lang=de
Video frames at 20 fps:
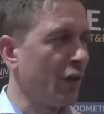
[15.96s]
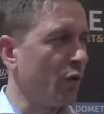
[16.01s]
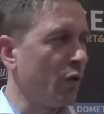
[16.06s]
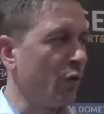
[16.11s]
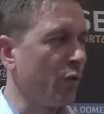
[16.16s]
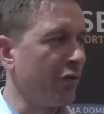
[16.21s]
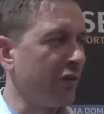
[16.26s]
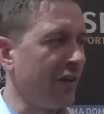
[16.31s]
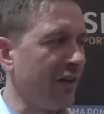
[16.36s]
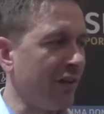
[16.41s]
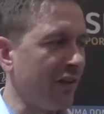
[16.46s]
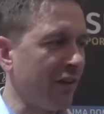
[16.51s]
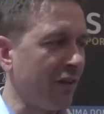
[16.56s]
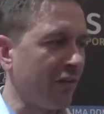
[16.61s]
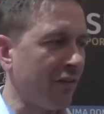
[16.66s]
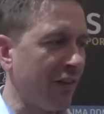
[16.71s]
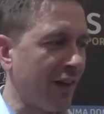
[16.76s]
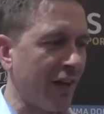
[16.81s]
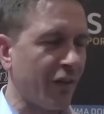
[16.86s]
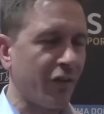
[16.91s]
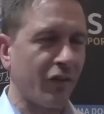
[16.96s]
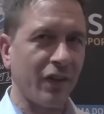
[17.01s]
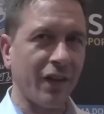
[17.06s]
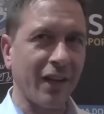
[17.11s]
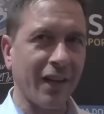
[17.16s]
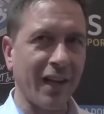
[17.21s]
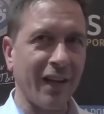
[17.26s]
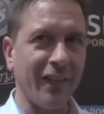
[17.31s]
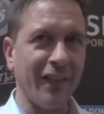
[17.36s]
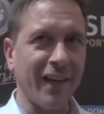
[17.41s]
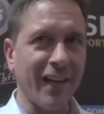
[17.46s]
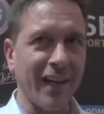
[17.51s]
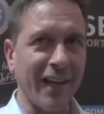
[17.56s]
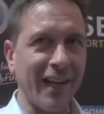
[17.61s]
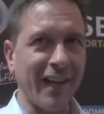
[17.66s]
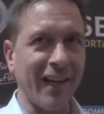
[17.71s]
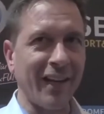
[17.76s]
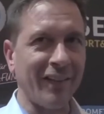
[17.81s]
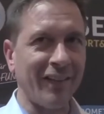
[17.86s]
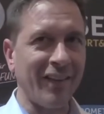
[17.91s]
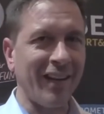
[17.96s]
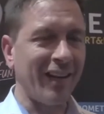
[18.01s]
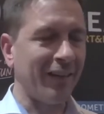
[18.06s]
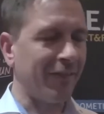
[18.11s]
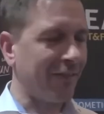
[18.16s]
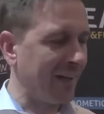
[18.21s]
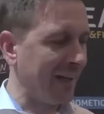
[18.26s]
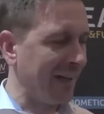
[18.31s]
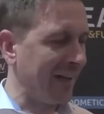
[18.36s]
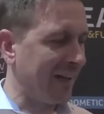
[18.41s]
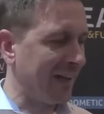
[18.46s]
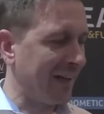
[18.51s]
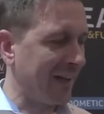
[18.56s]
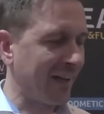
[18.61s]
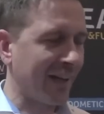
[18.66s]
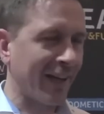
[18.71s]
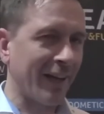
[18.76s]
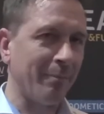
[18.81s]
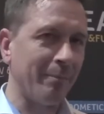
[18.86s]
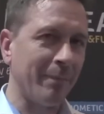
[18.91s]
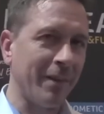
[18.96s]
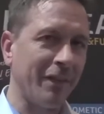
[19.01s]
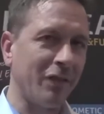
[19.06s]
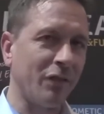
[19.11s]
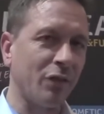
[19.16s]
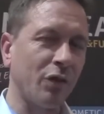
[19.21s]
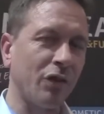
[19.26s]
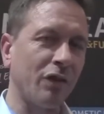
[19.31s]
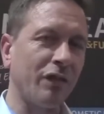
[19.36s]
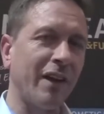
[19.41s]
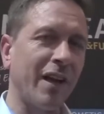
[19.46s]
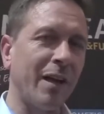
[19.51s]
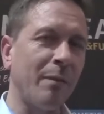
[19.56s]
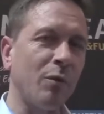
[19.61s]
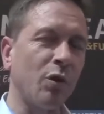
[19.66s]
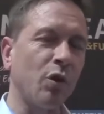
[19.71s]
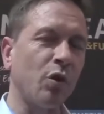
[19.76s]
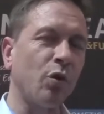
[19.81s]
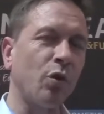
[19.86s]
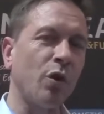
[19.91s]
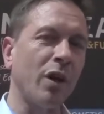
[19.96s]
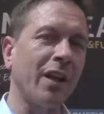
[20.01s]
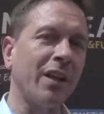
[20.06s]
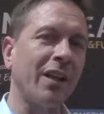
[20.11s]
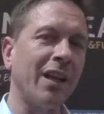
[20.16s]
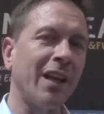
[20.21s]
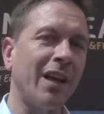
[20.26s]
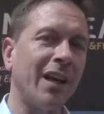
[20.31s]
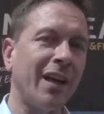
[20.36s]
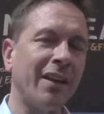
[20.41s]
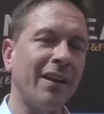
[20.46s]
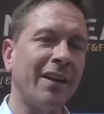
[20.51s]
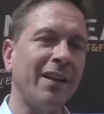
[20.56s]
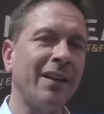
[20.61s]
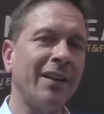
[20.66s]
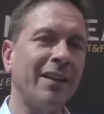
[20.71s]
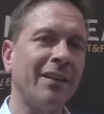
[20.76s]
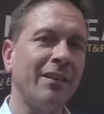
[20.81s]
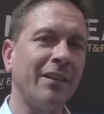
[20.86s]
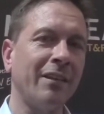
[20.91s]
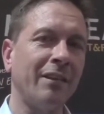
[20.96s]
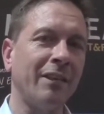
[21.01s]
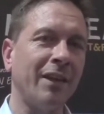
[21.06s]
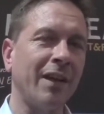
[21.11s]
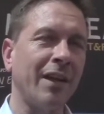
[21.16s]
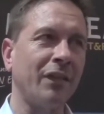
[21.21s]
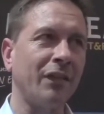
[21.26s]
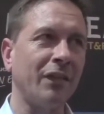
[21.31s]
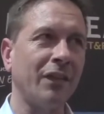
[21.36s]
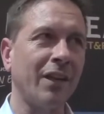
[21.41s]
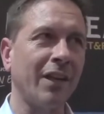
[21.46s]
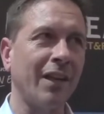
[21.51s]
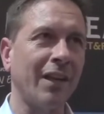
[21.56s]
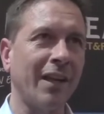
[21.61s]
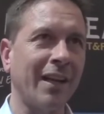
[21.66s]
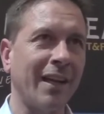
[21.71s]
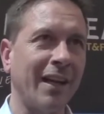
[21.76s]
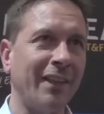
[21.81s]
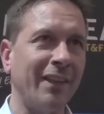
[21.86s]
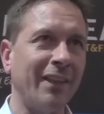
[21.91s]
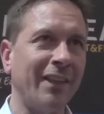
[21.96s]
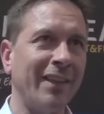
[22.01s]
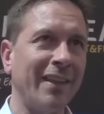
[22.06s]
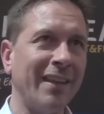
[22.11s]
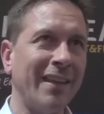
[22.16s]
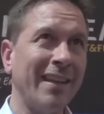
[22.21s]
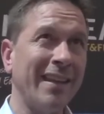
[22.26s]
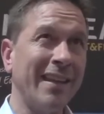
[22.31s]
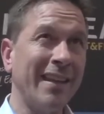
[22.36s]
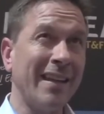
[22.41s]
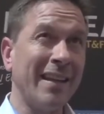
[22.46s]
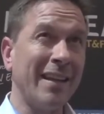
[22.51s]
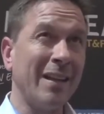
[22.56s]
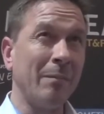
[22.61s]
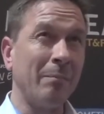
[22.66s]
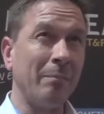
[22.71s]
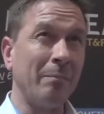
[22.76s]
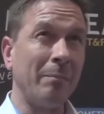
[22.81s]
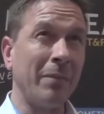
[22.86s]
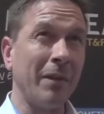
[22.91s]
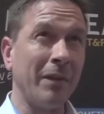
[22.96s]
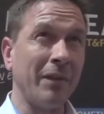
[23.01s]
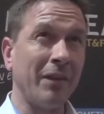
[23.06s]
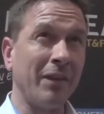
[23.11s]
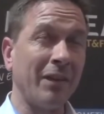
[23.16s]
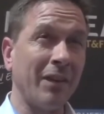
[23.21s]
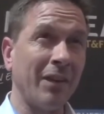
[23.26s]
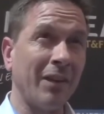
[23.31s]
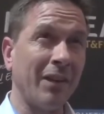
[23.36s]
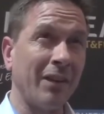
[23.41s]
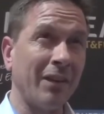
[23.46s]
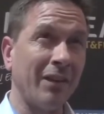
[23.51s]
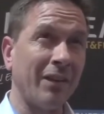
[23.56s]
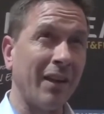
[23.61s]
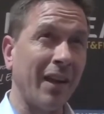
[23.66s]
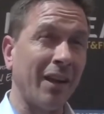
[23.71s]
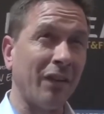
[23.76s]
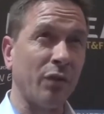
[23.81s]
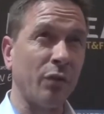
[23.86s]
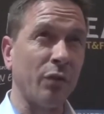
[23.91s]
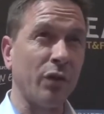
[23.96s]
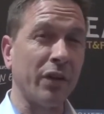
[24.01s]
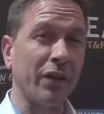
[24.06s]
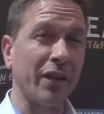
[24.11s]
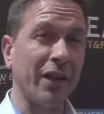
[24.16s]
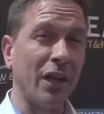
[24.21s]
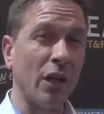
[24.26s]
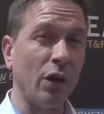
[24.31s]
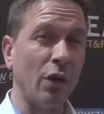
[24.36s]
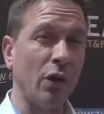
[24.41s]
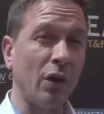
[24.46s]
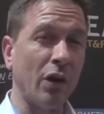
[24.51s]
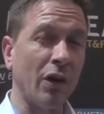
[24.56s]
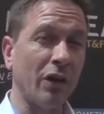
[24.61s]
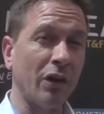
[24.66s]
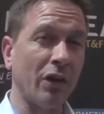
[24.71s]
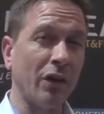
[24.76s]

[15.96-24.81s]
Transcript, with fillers: Und dieses Fahrzeug kann eigentlich sehr viel. Das kann bis zu zwei Motorräder laden. Dieses Fahrzeug kann bis 600 Kilo